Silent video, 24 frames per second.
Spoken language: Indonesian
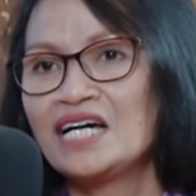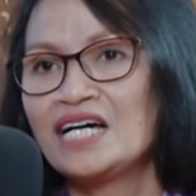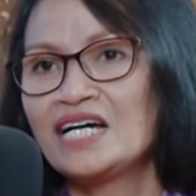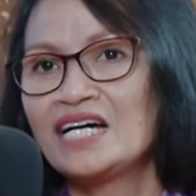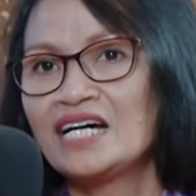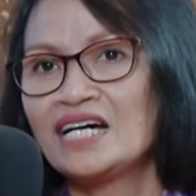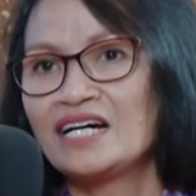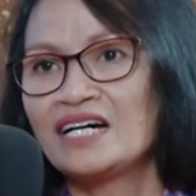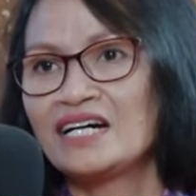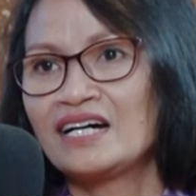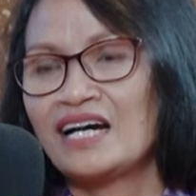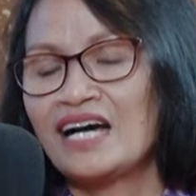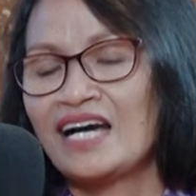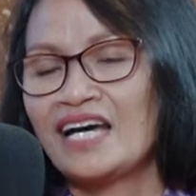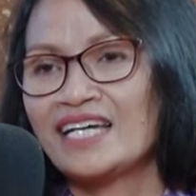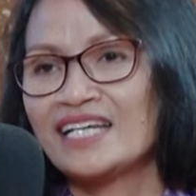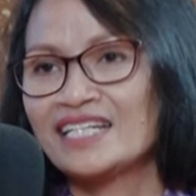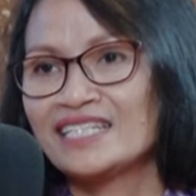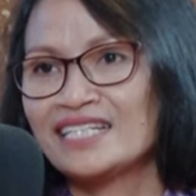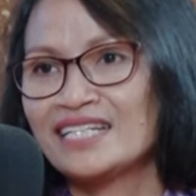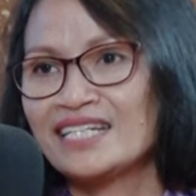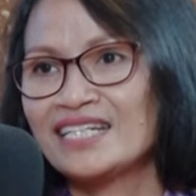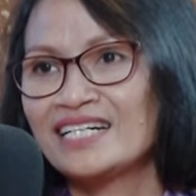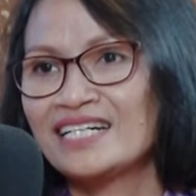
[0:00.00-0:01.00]
uh,
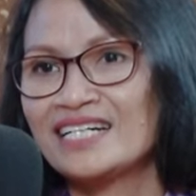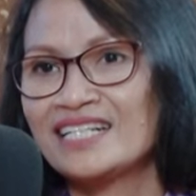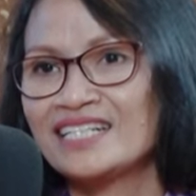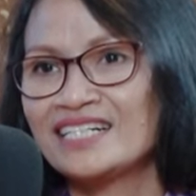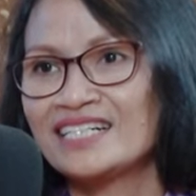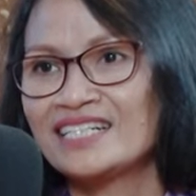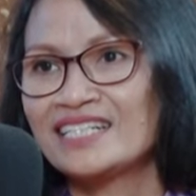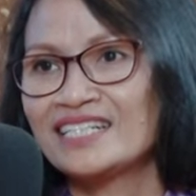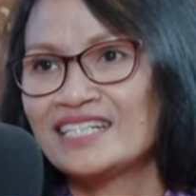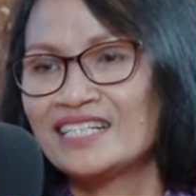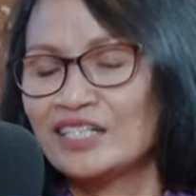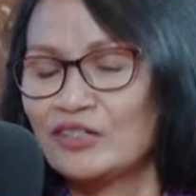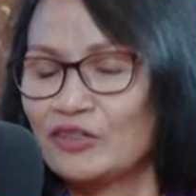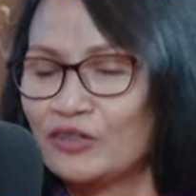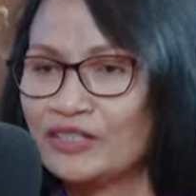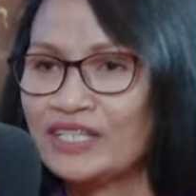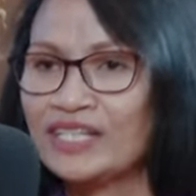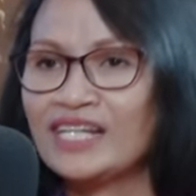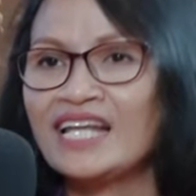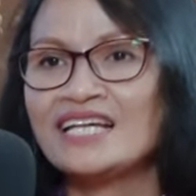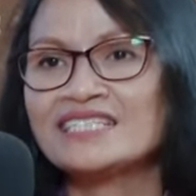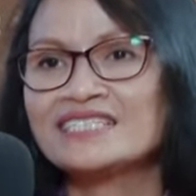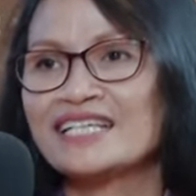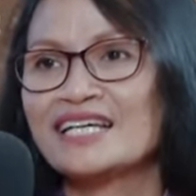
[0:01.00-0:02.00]
akhirnya uh, eh, oke okay
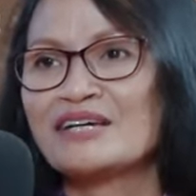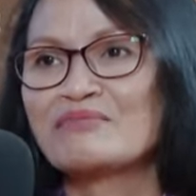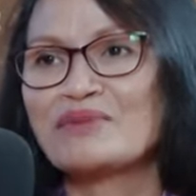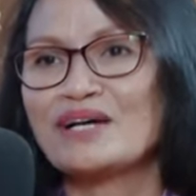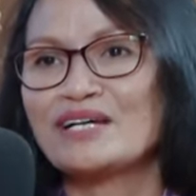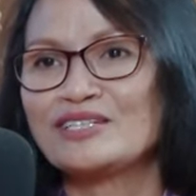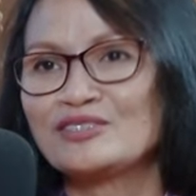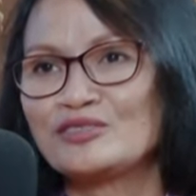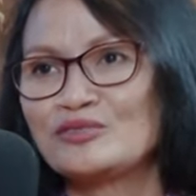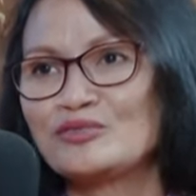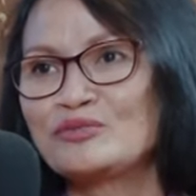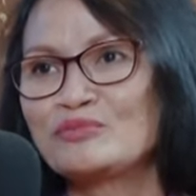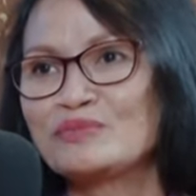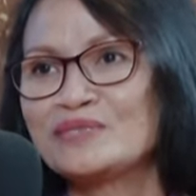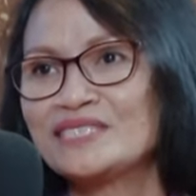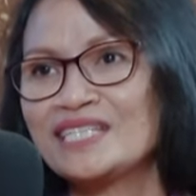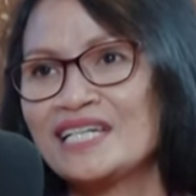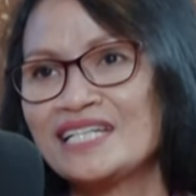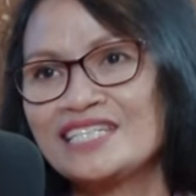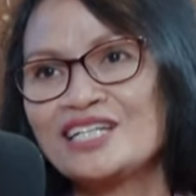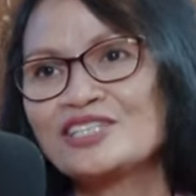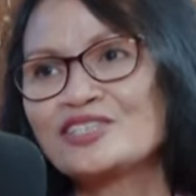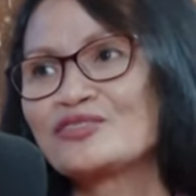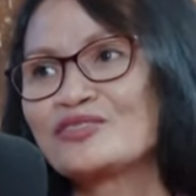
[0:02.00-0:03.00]
lah saya maju
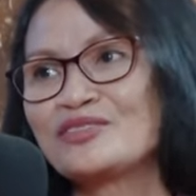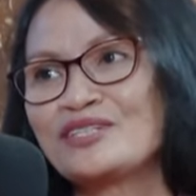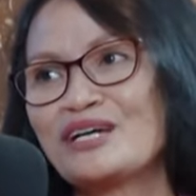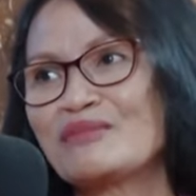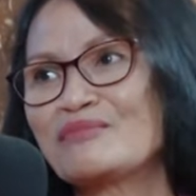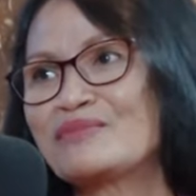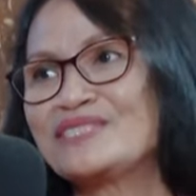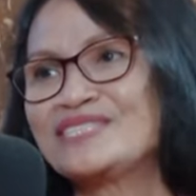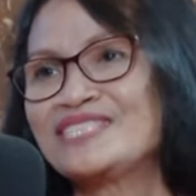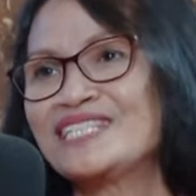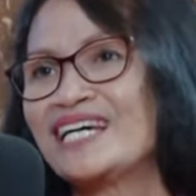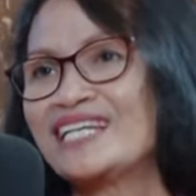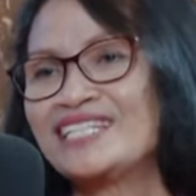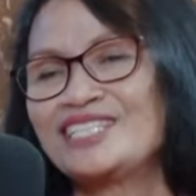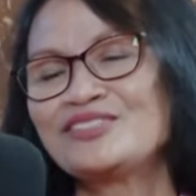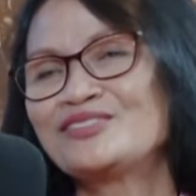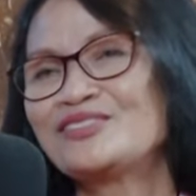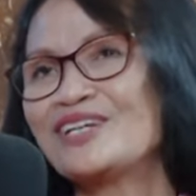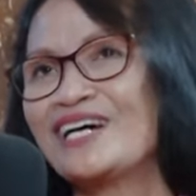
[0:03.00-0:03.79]
menjadi atau tidak menjadi udah